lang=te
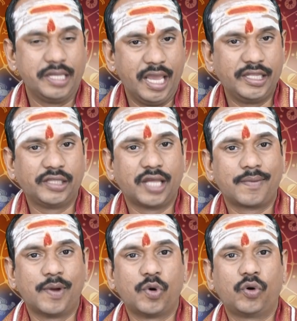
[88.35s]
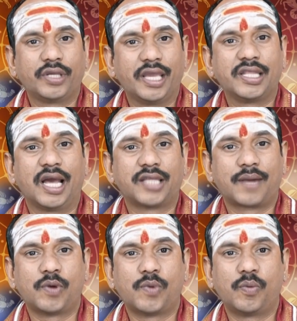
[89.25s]
ఏది ధర్మమో ఏది
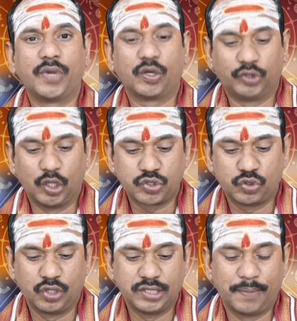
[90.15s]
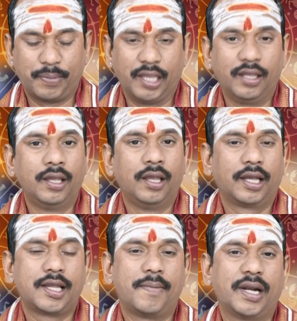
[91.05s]
అధర్మమో మీకు తెలుస్తుందని చెప్పి
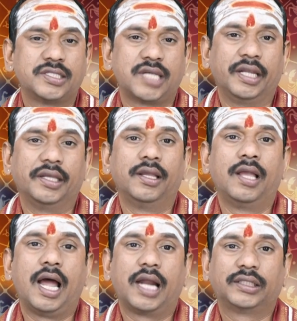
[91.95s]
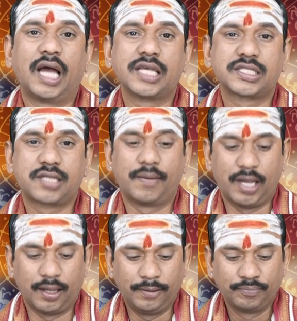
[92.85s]
గమనించాలి అర్ధాష్టమ
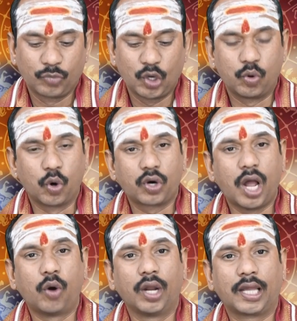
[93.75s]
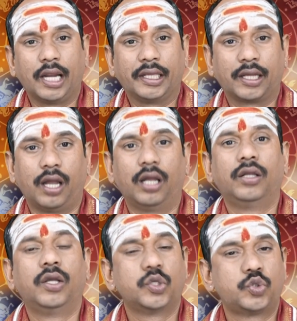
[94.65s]
గురురాహుల కలయిక
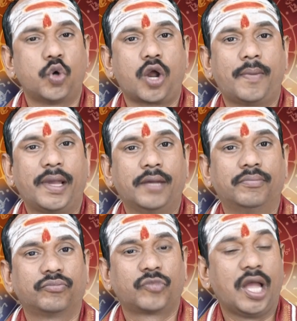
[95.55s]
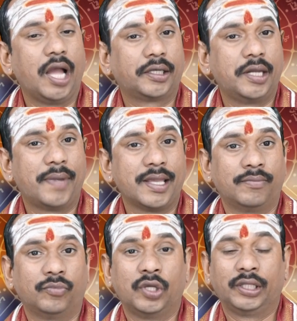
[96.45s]
చోరభయం అగ్నిభయం
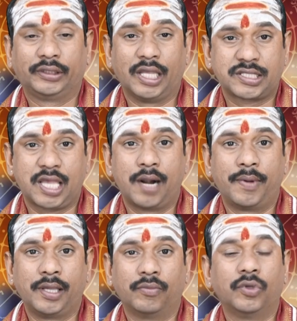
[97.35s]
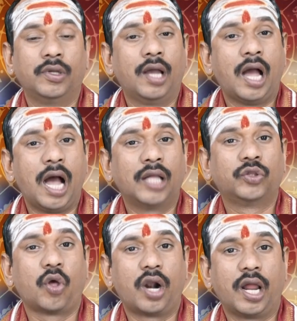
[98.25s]
తస్కర భయం
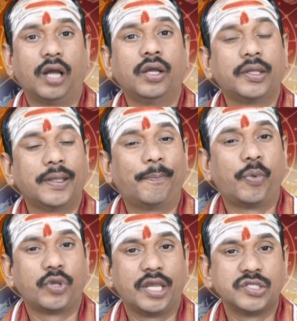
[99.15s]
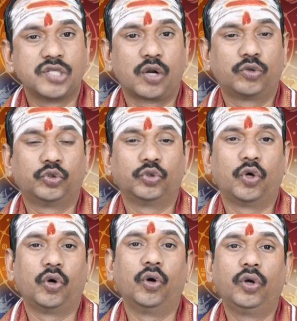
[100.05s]
ఆందోళన ఎప్పుడు ఏం జరుగుతుందో